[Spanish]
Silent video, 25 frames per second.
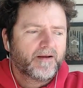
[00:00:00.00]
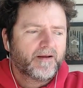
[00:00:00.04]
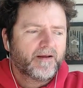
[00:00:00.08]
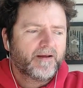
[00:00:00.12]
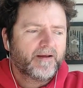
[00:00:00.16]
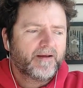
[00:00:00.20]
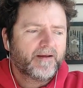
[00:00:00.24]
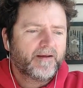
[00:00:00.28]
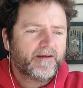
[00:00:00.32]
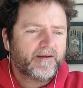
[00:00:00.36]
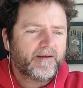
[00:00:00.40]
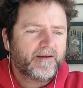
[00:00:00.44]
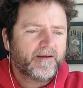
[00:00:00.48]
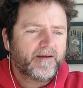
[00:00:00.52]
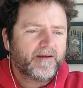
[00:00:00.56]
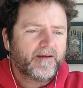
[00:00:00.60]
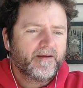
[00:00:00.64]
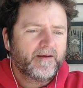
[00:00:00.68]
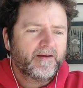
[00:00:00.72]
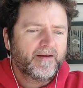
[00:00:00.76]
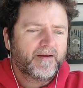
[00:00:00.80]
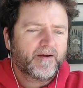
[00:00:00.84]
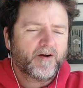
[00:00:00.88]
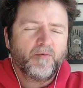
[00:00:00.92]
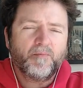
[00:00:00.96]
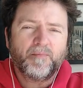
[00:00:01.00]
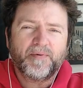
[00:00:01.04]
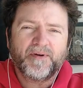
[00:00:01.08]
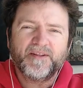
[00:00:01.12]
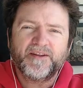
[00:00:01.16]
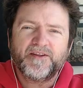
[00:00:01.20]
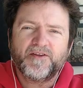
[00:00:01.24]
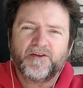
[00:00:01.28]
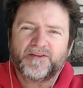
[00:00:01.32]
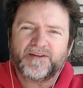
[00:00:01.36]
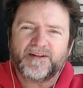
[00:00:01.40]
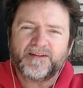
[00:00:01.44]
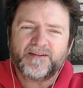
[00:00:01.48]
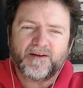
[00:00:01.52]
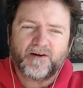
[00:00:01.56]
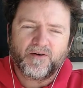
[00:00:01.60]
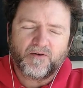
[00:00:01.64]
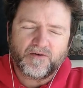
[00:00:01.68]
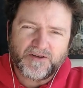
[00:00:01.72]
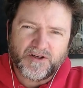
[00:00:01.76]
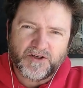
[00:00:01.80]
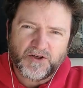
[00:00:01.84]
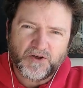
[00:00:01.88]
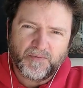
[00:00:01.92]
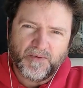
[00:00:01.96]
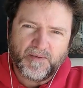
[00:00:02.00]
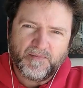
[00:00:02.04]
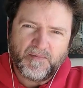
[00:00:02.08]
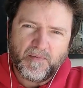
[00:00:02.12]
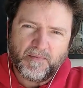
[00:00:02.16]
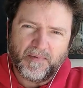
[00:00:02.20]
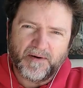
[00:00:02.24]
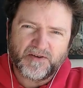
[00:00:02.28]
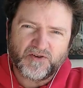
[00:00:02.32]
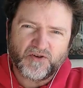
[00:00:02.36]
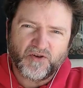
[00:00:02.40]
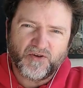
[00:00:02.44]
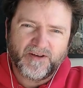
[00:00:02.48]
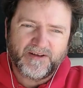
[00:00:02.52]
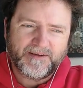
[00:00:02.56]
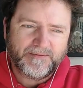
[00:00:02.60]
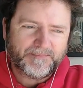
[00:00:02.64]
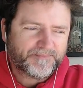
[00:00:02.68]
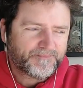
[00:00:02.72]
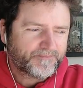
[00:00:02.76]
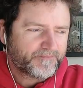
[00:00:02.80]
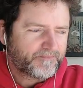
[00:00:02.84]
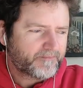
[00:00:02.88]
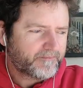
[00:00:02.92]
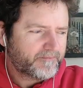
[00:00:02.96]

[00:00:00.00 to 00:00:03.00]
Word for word: eh, he comprendido tantas cosas sobre mi persona,